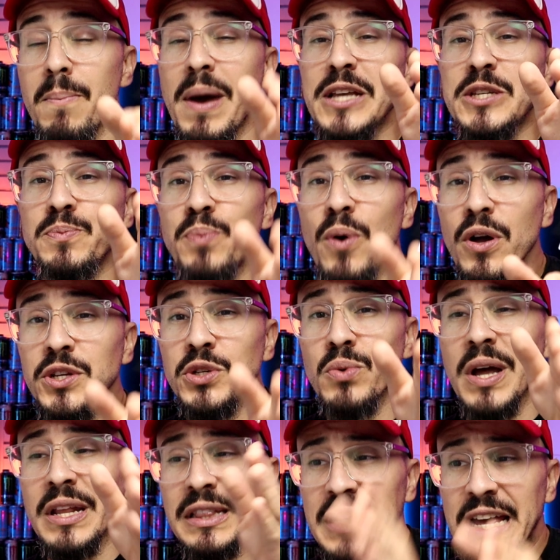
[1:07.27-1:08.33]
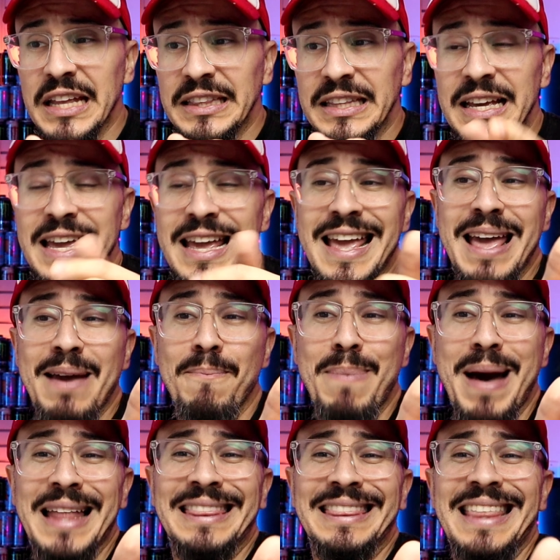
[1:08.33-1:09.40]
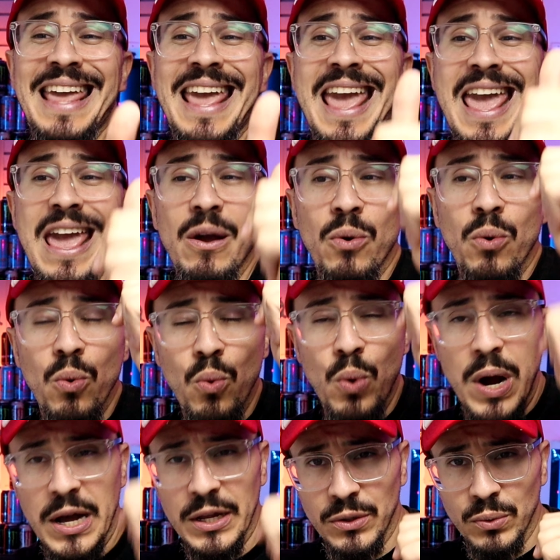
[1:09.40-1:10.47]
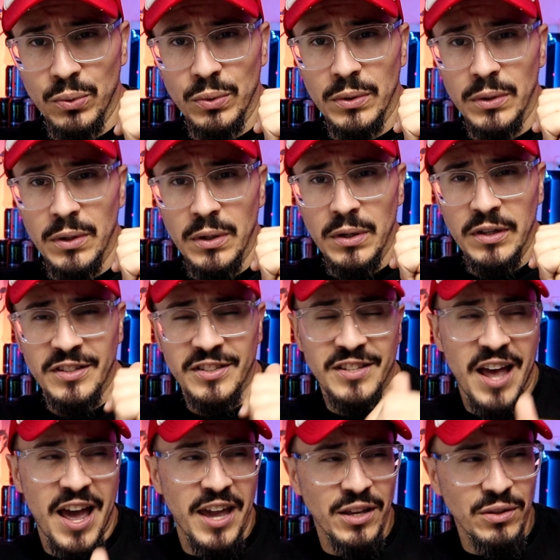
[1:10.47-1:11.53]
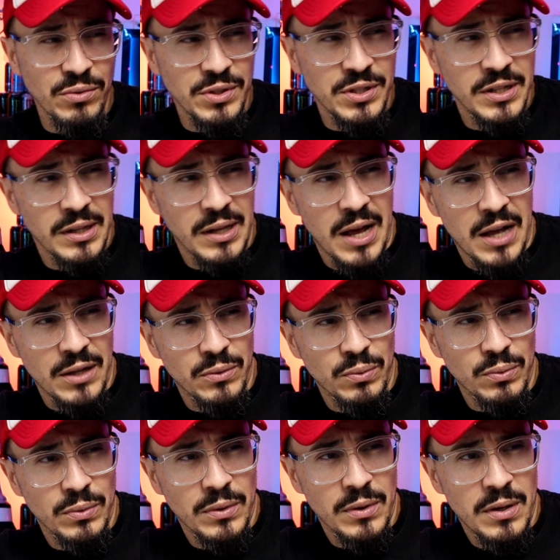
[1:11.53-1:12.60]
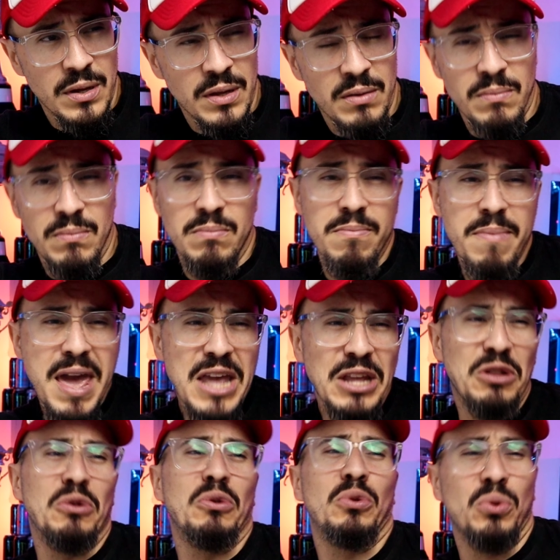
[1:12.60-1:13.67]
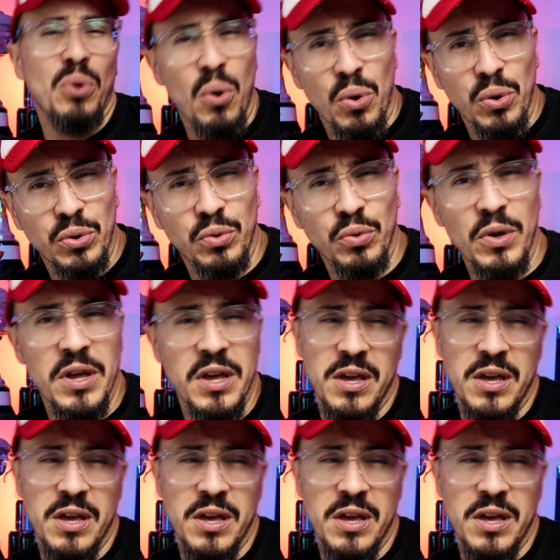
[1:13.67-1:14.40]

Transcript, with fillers: Mas pode o atleta bater recuando, saindo de lado, meio torto,